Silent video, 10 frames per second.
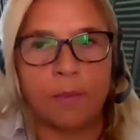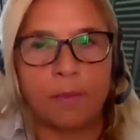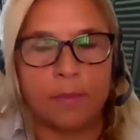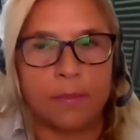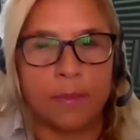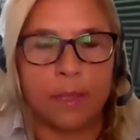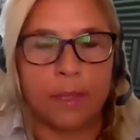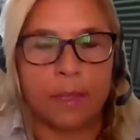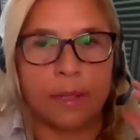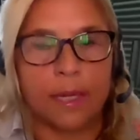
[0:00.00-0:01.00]
mm,
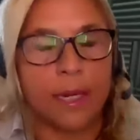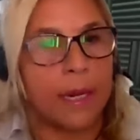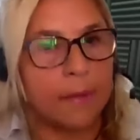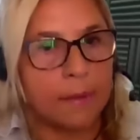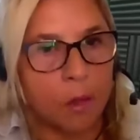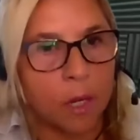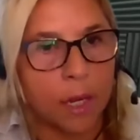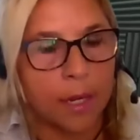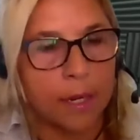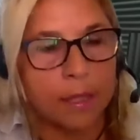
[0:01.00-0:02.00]
es eh, canalizadora
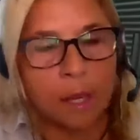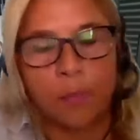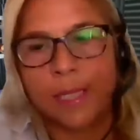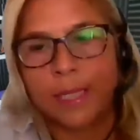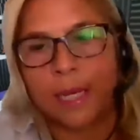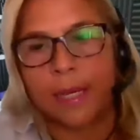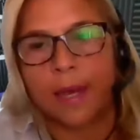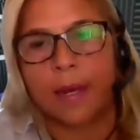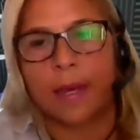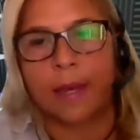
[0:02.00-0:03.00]
de energías
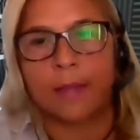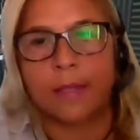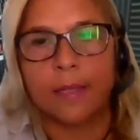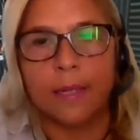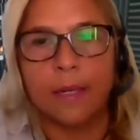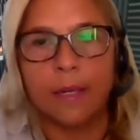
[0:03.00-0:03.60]
pleyadianas,